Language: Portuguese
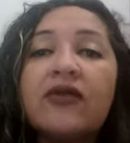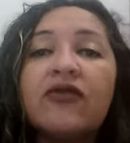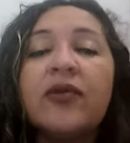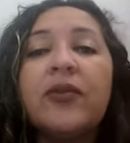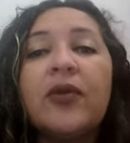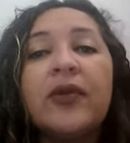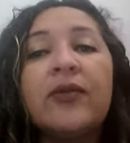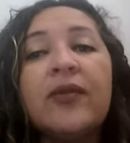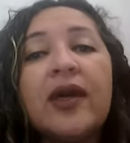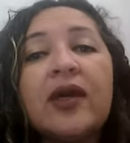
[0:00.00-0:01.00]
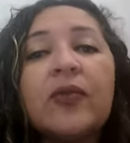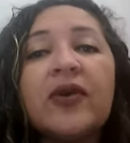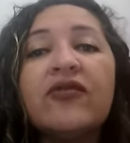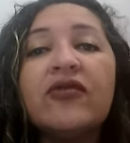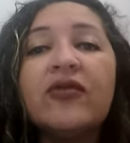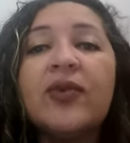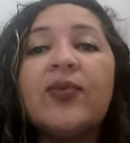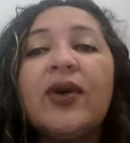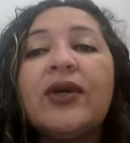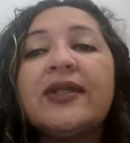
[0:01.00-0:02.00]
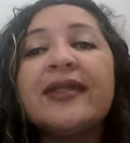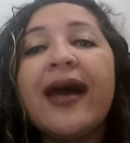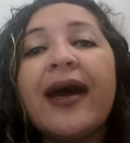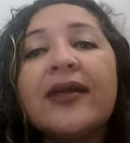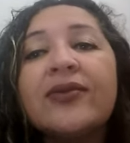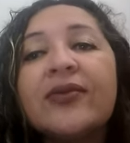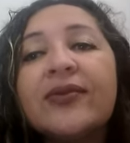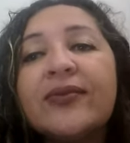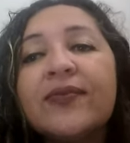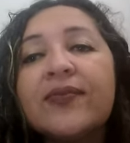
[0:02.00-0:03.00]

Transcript: que foi meu primeiro perfume importado.